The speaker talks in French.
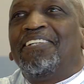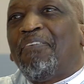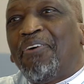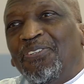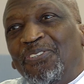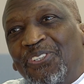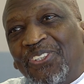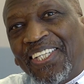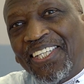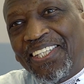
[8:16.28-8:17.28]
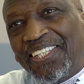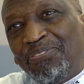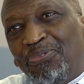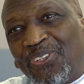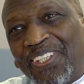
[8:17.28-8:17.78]
ne va pas nous juger
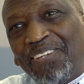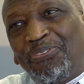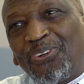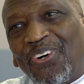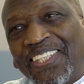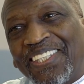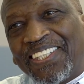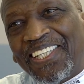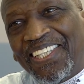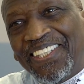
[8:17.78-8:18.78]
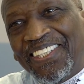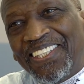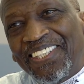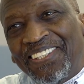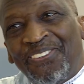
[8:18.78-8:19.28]
pour dire pourquoi à 7 ans,
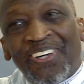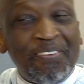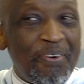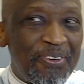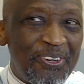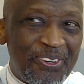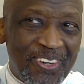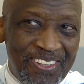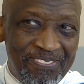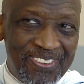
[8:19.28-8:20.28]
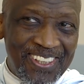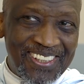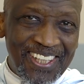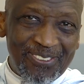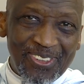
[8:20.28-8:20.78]
euh, nous, on n'a pas pris le Coran.
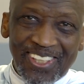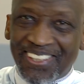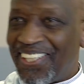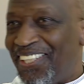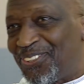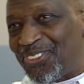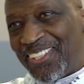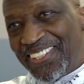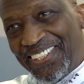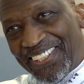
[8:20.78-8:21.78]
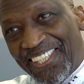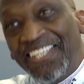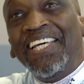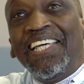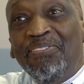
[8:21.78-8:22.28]
Certains à 60 ans, 70 ans,
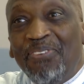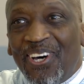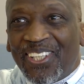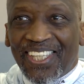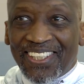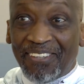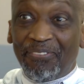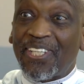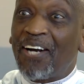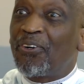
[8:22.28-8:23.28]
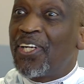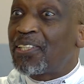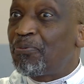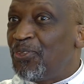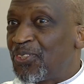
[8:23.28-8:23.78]
ils meurent sans, sans
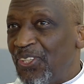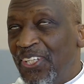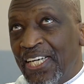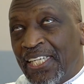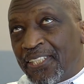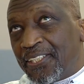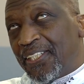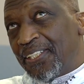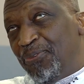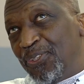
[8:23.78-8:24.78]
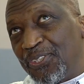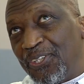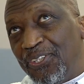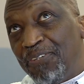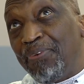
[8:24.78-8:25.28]
connaître plus euh, qu'une plus
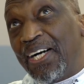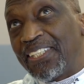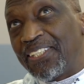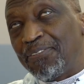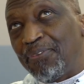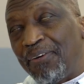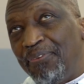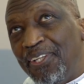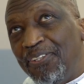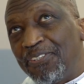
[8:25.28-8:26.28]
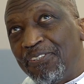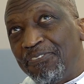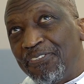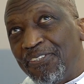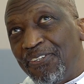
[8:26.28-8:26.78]
page. Je me rappelle de ce
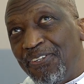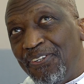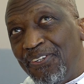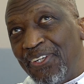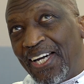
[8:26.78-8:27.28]
vieux